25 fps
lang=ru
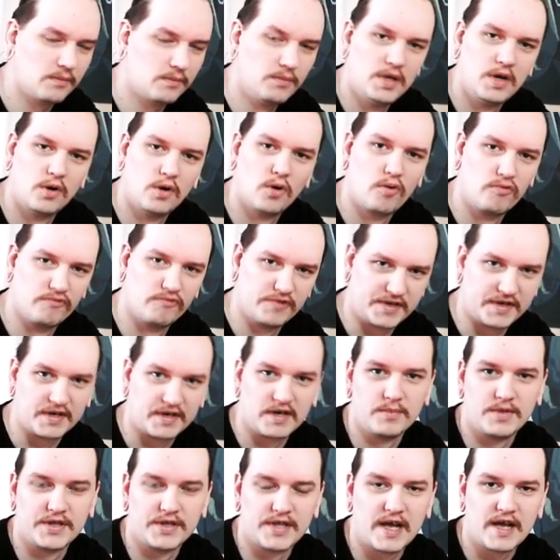миллион вот этих
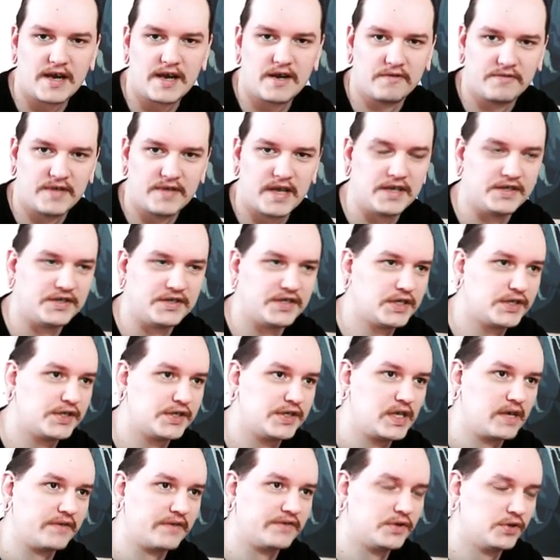комментариев, да,
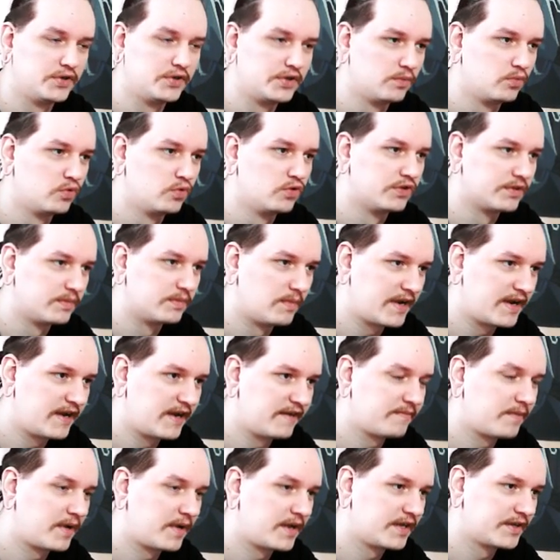естественно, я все это буду
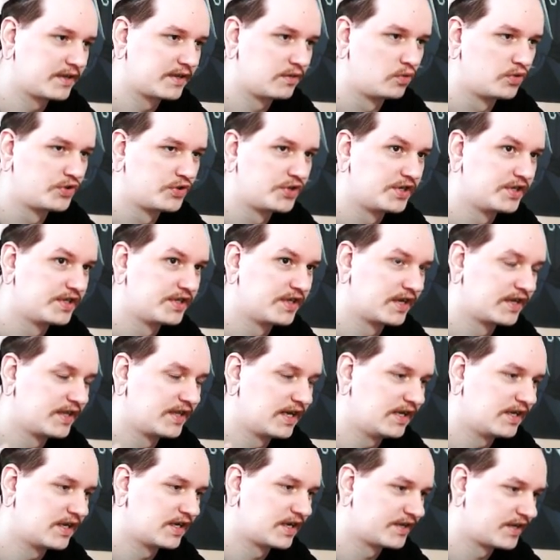смотреть в порядке очереди и так
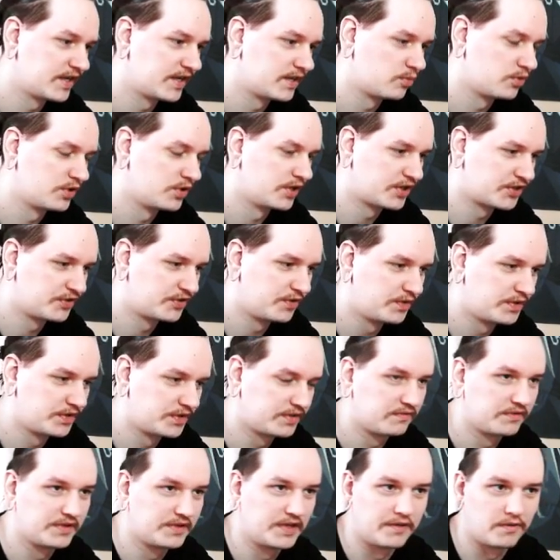далее, когда-нибудь
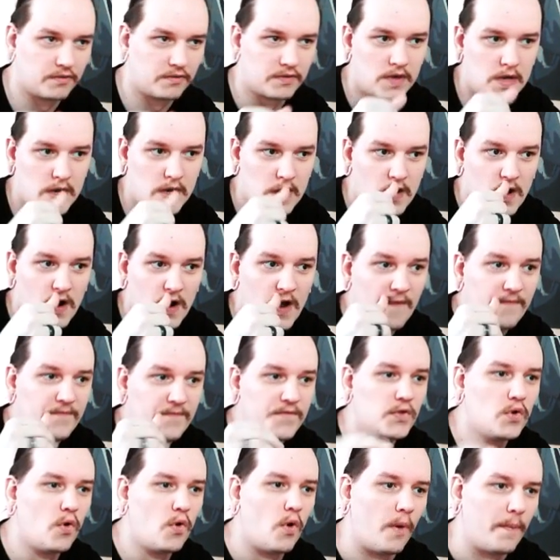дождетесь вот это вот
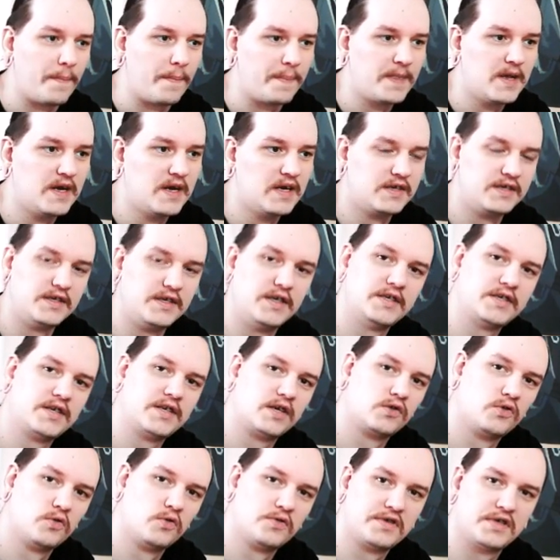но
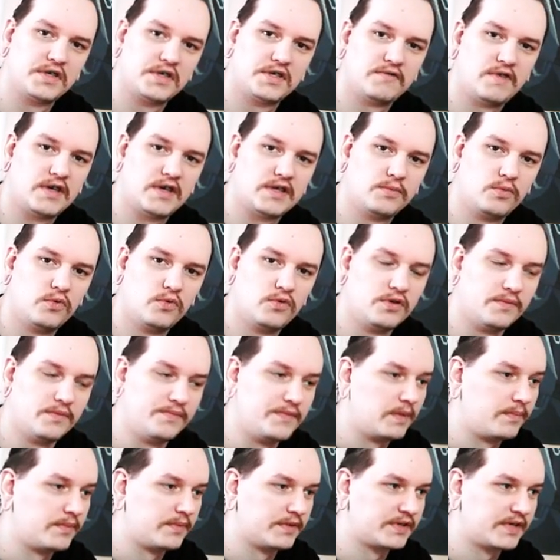если кто-то из вас будет
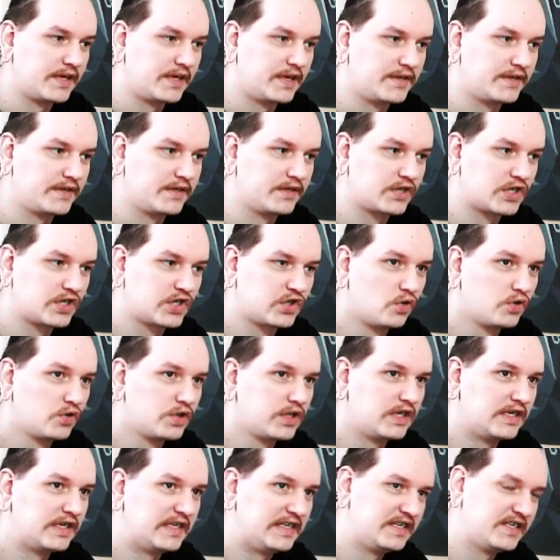написать
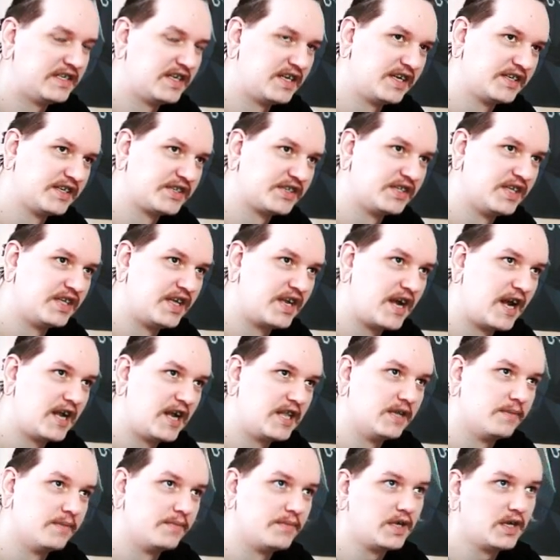что-то интересное
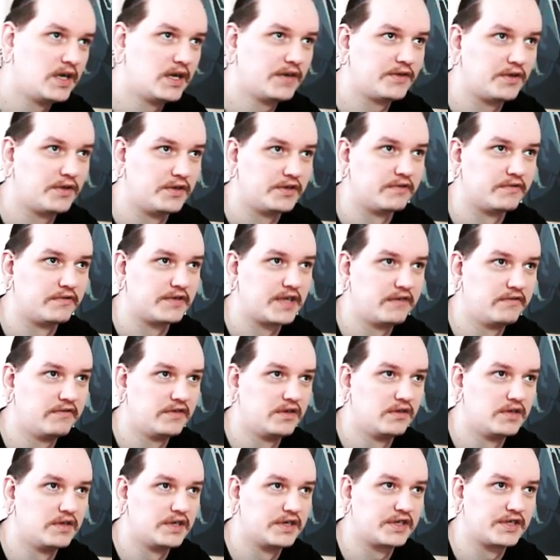реально мне, то есть вот я
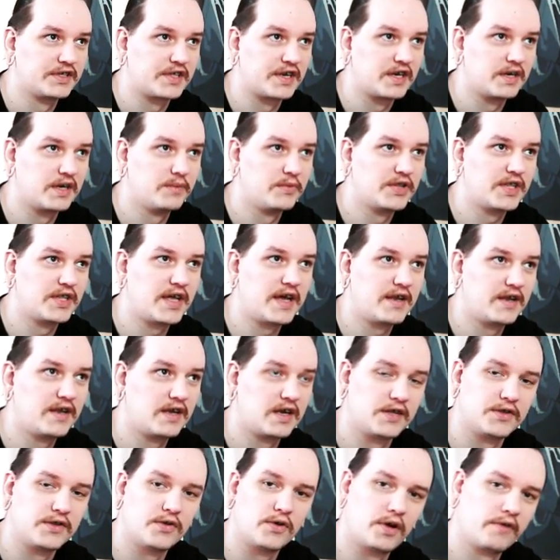видел некоторые комментарии,
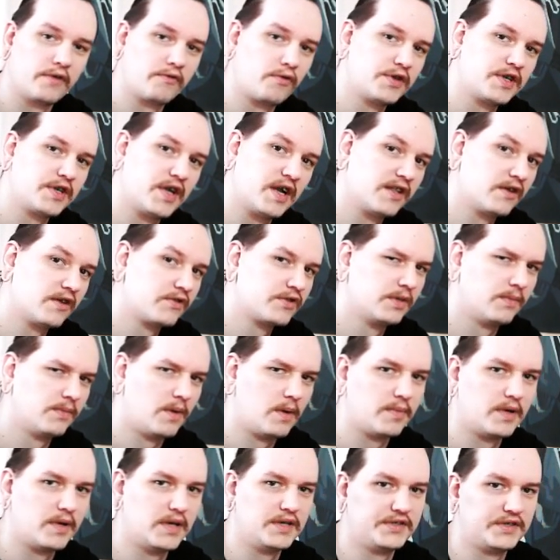которые вроде как должны
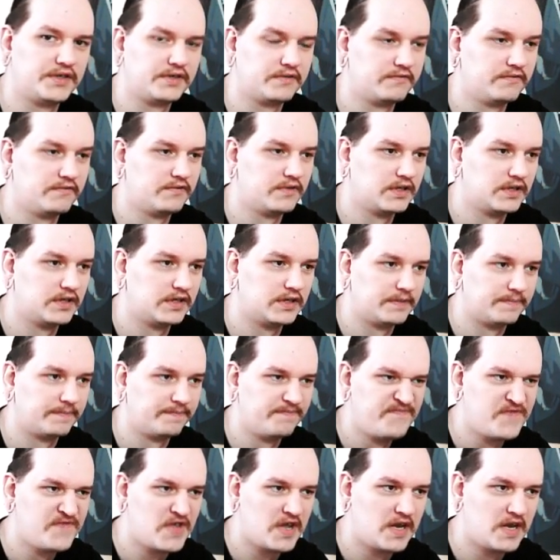попасть в